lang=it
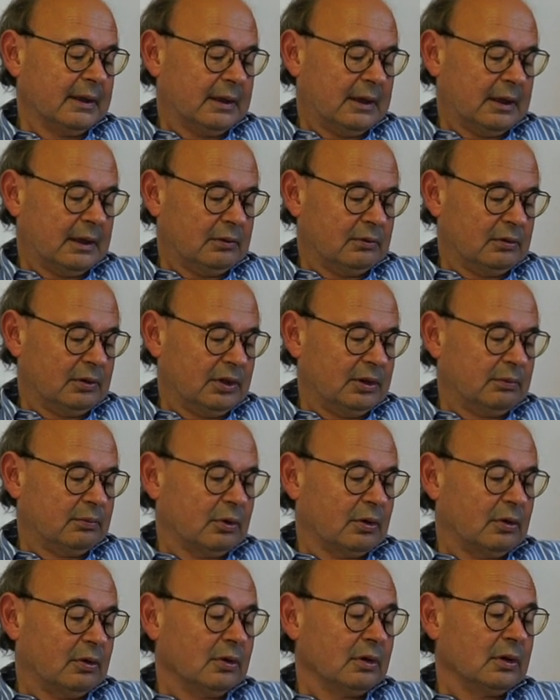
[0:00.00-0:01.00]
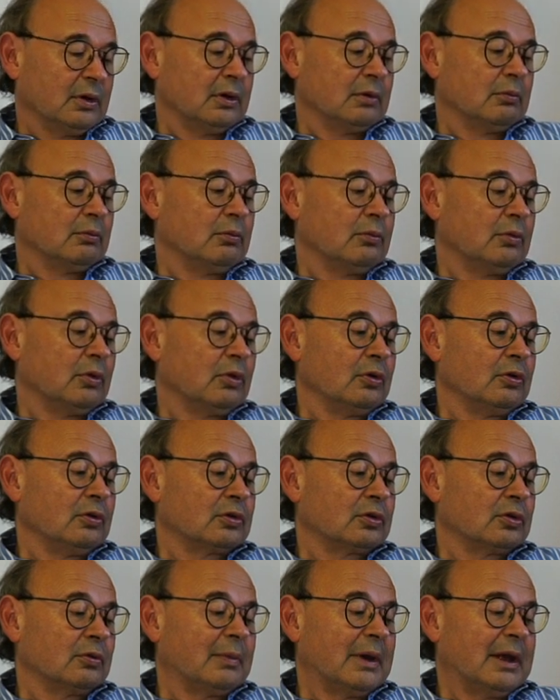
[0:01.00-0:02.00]
è un libro
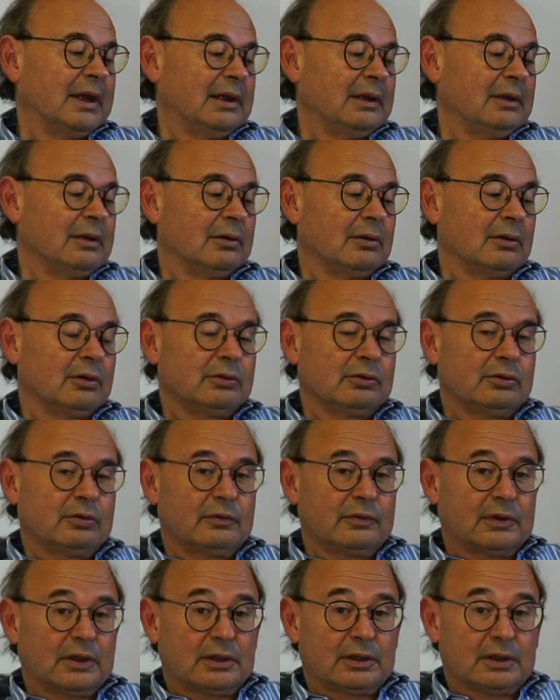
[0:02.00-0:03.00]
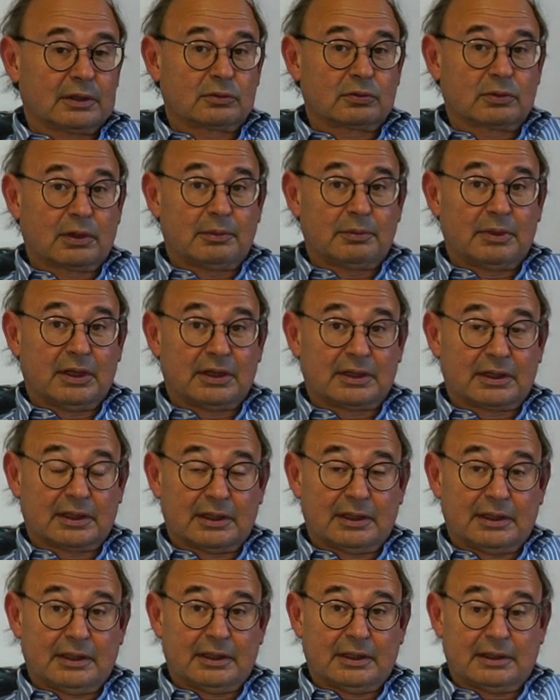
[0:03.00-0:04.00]
molto bello dove naturalmente
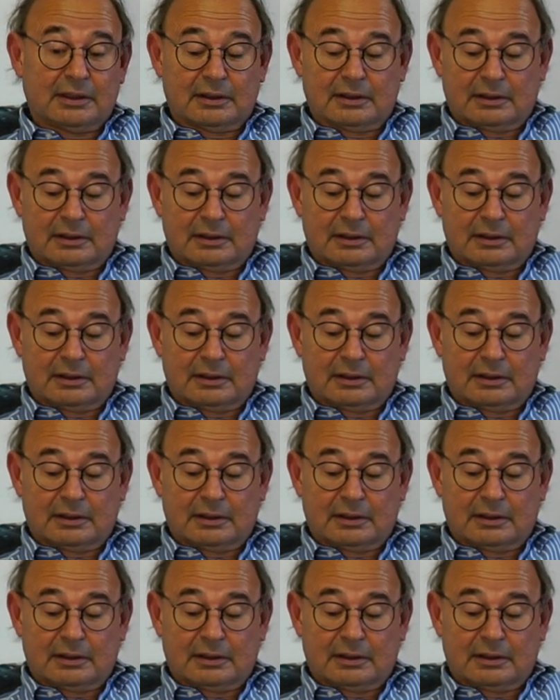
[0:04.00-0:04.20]
le eh,